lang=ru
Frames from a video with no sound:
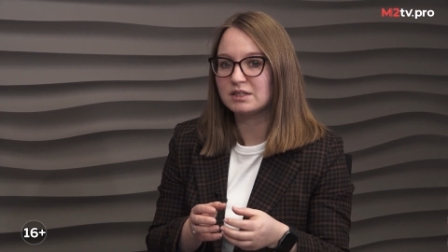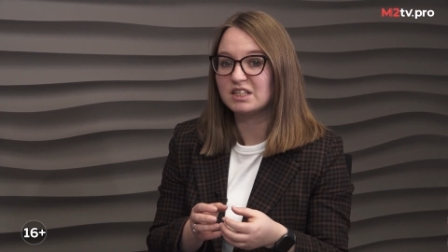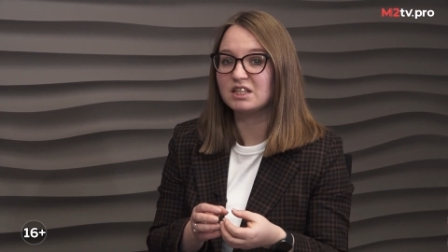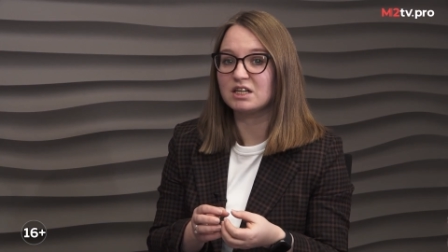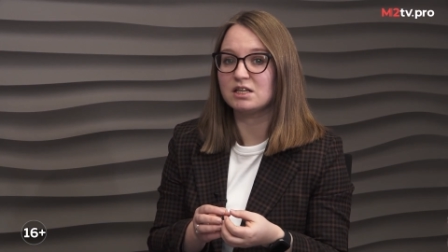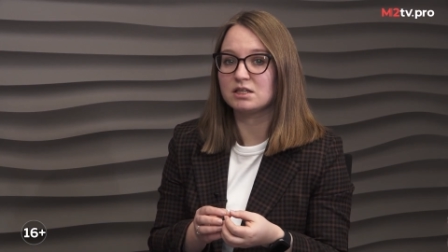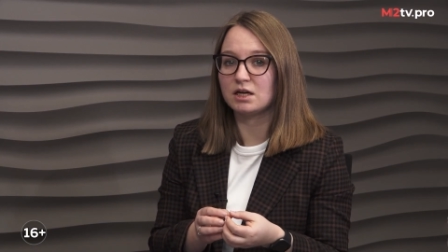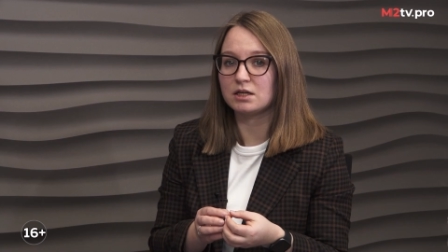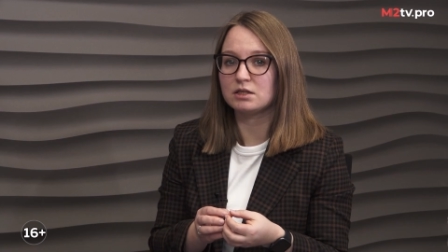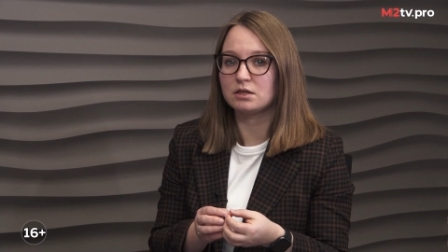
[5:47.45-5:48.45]

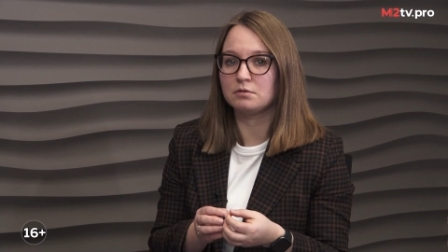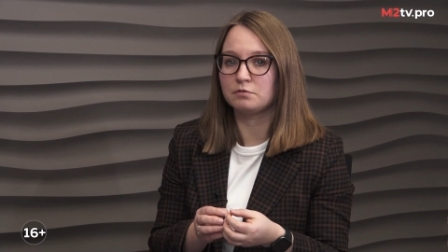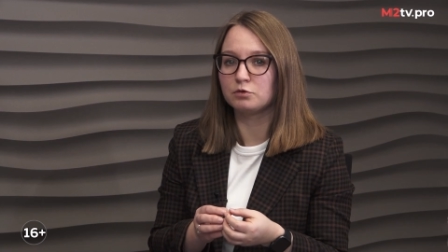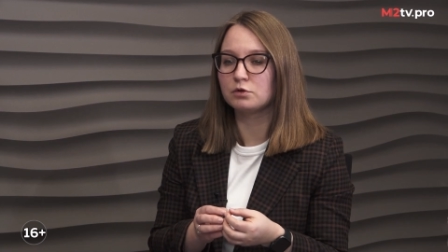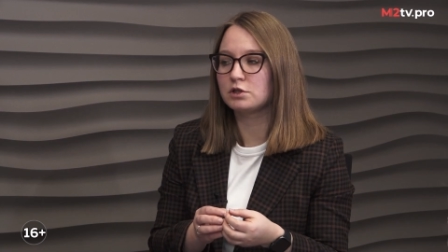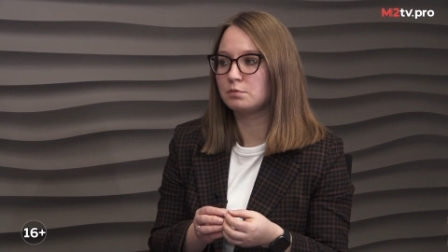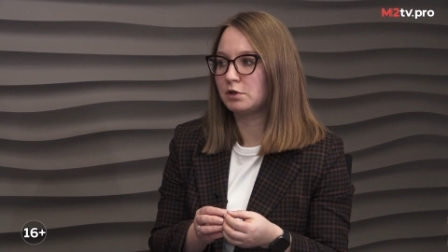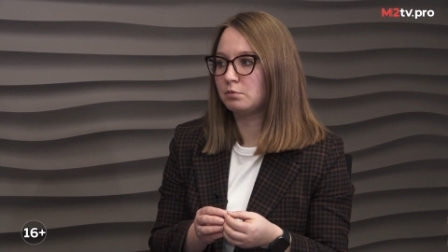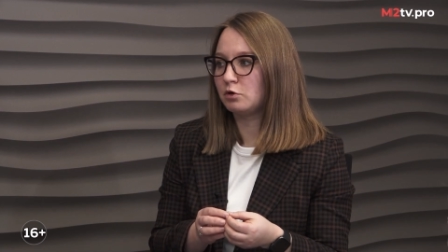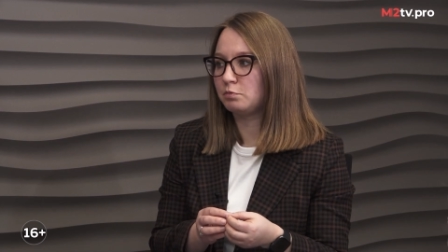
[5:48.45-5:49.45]
централизации функции
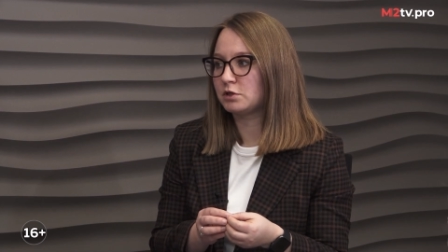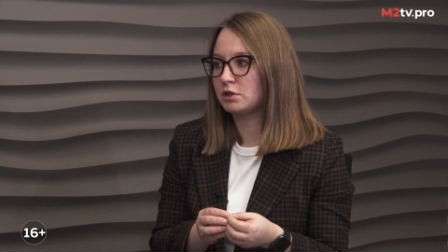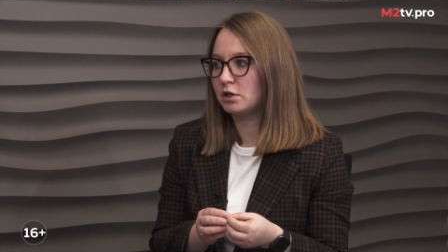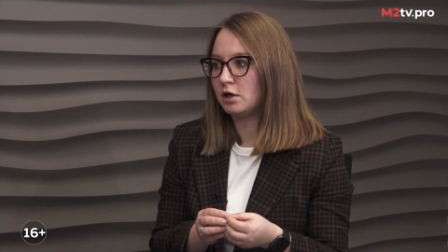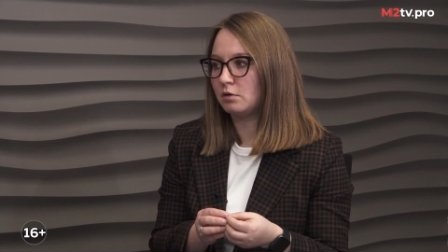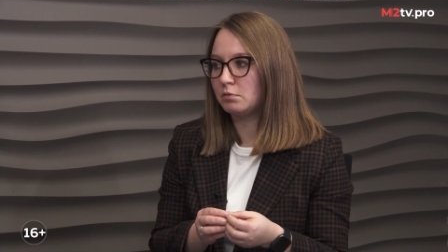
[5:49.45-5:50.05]
подбора персонала.